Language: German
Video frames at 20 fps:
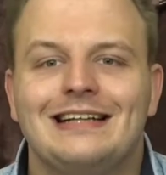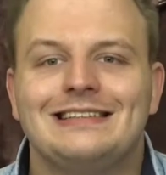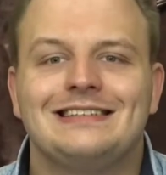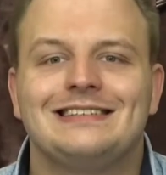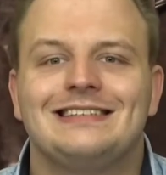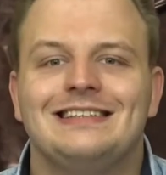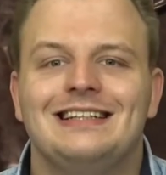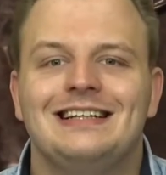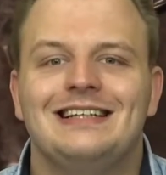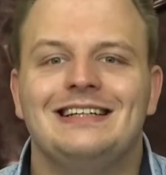
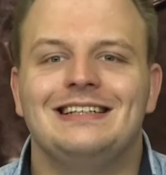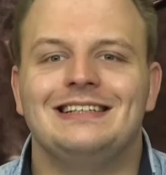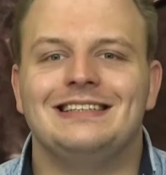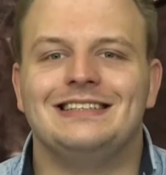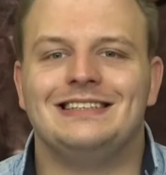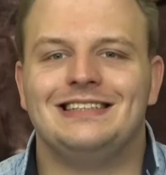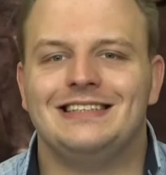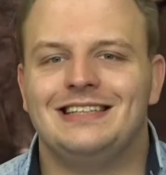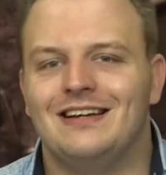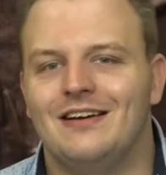
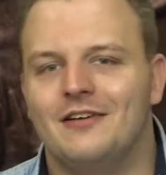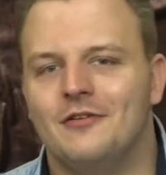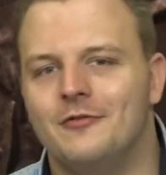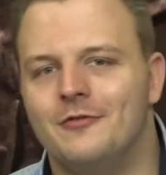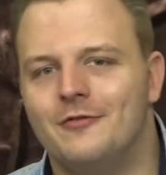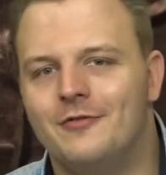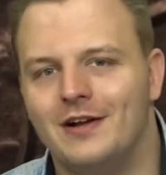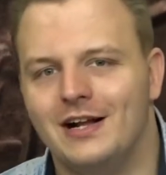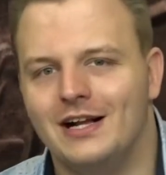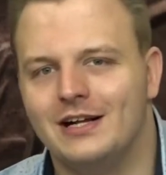herzlich
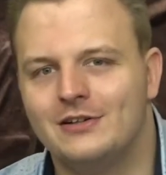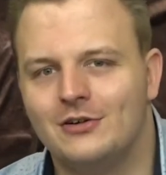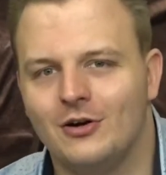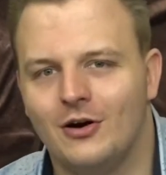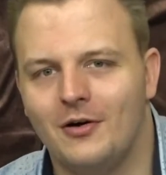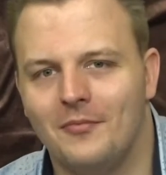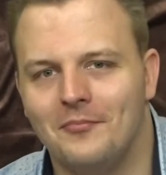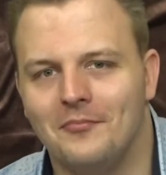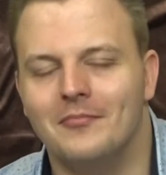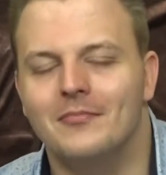
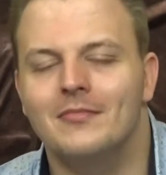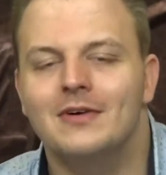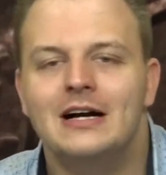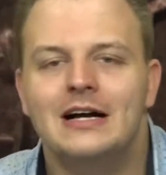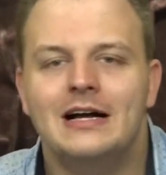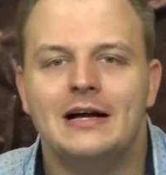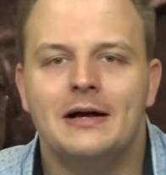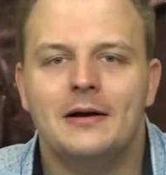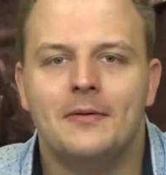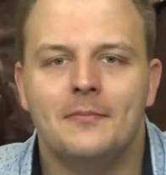willkommen
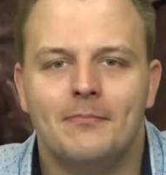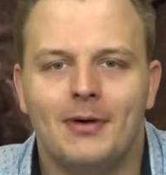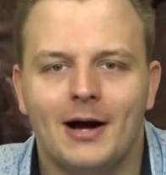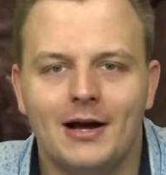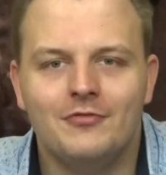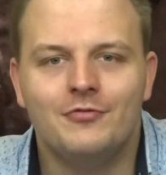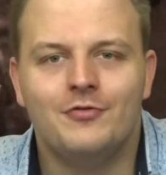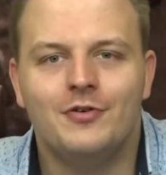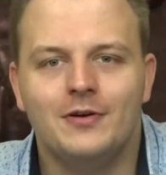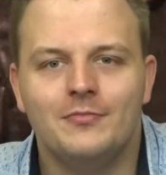
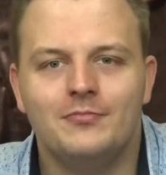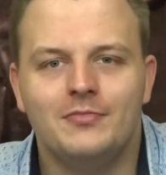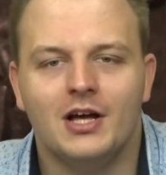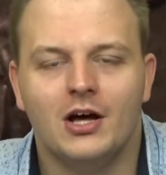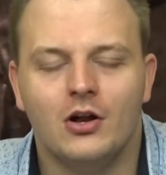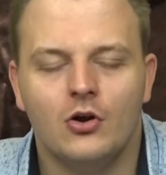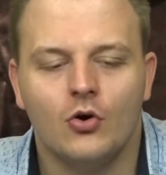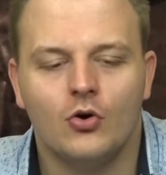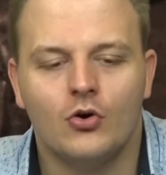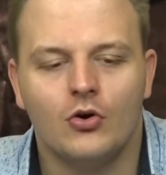beim
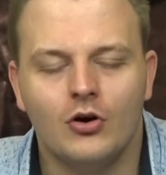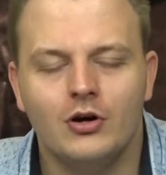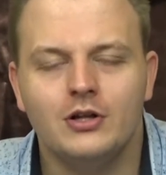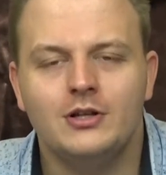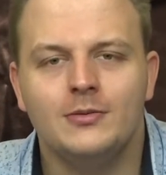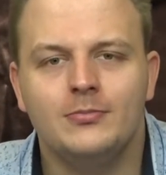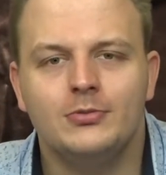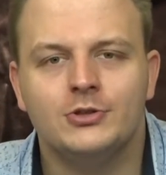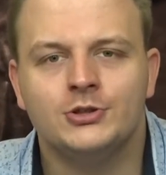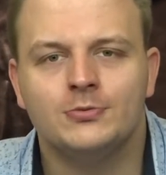Filmdialog.
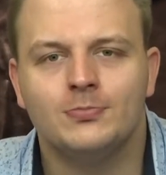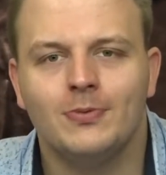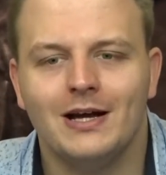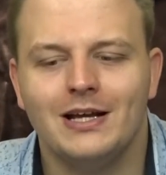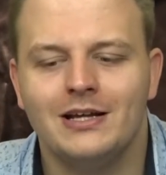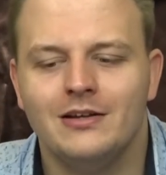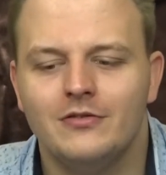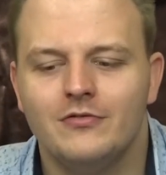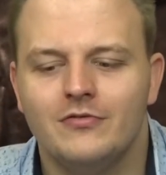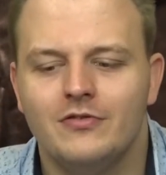Heute
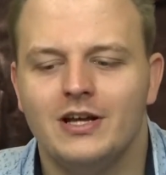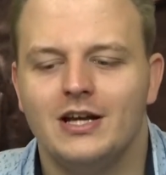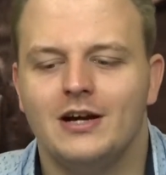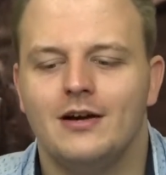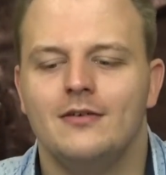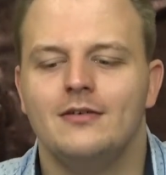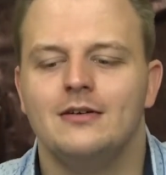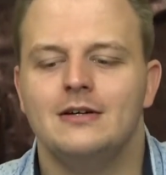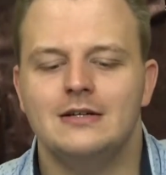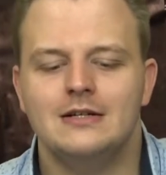besprechen
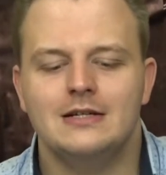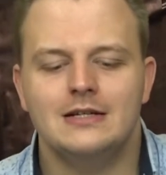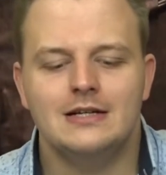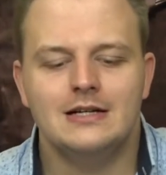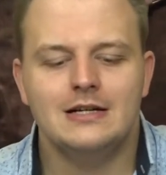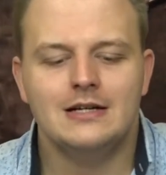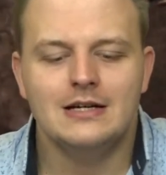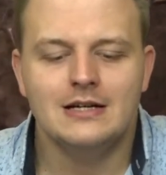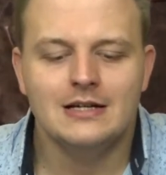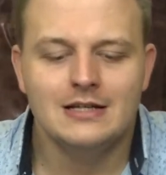wir
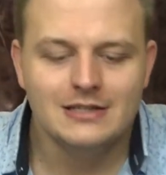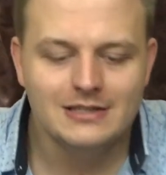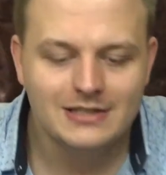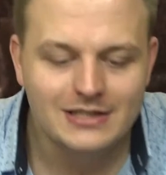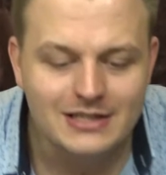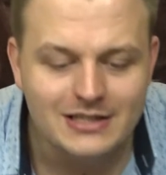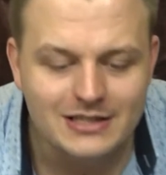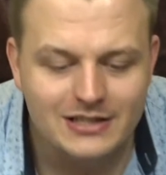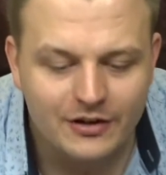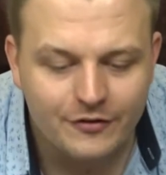
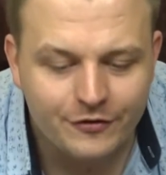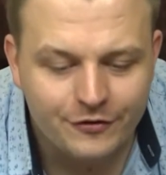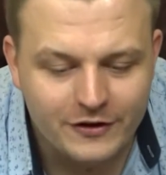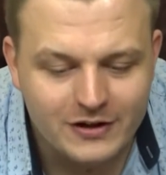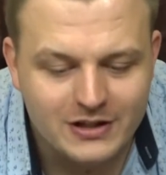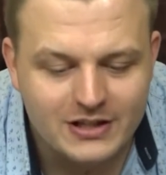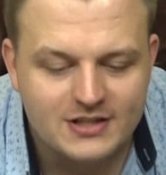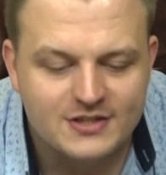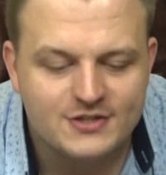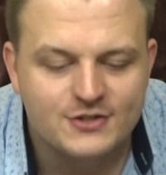die
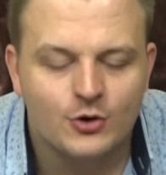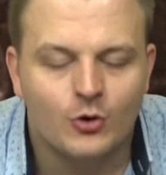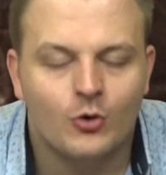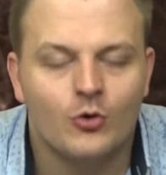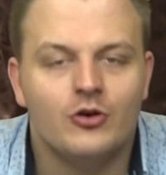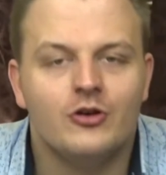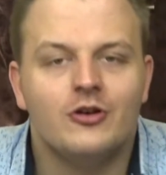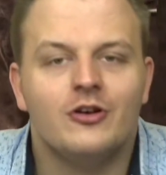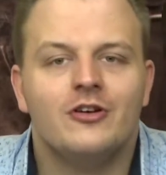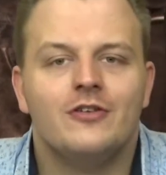
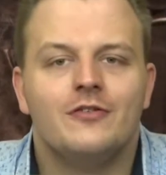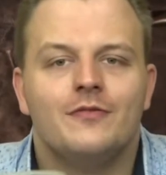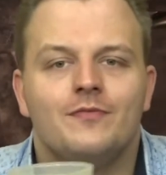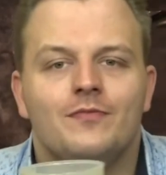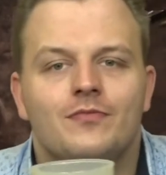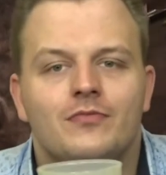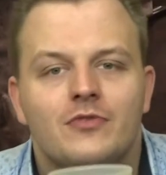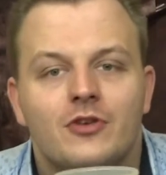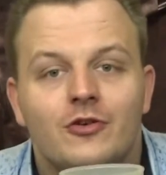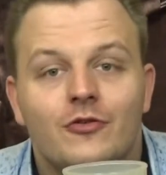Definition
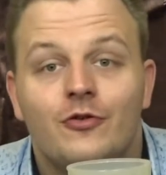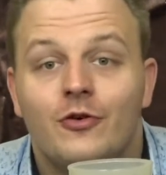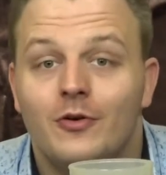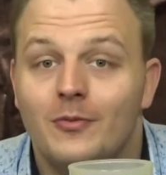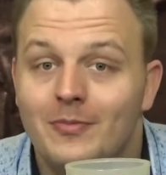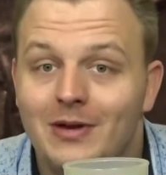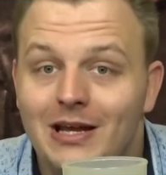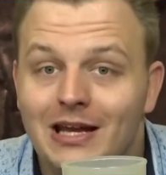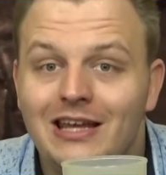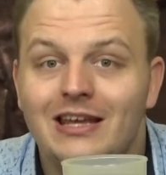für
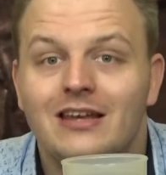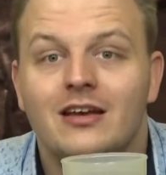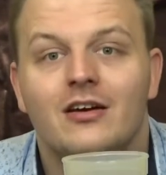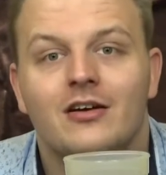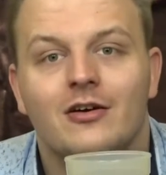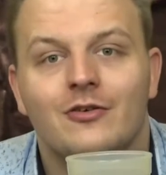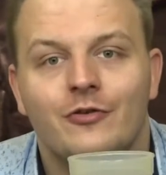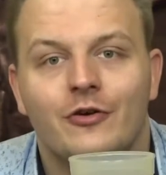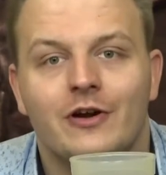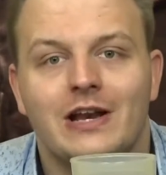mich
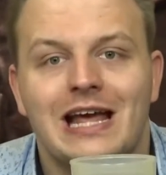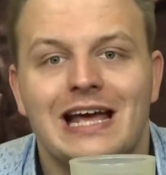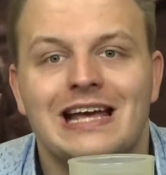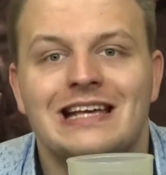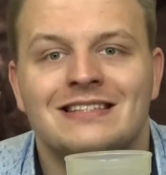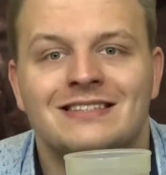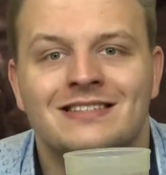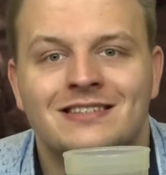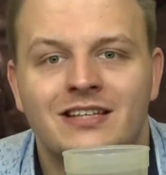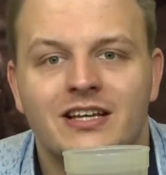von
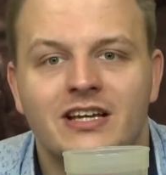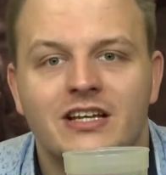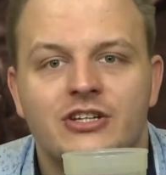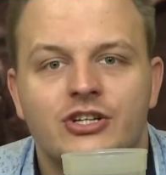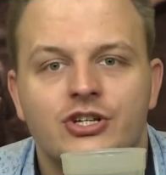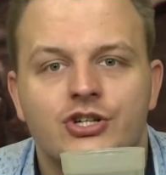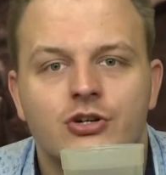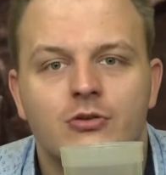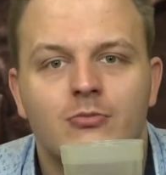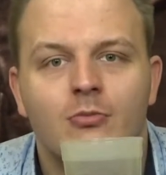
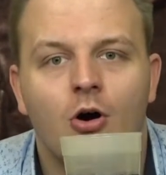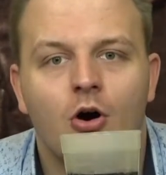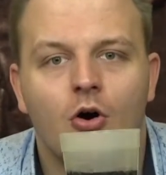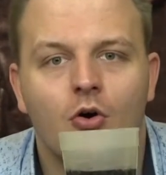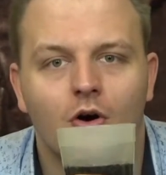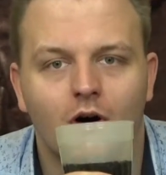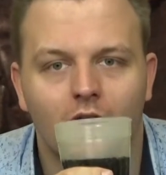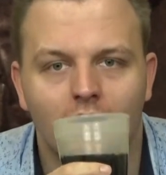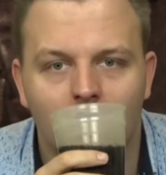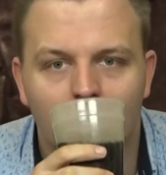ästhetischem
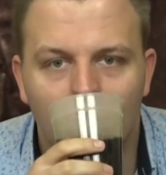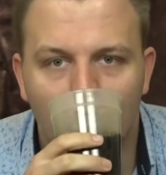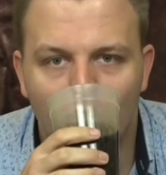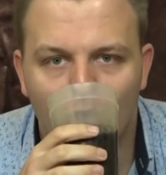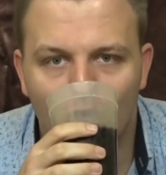Horror.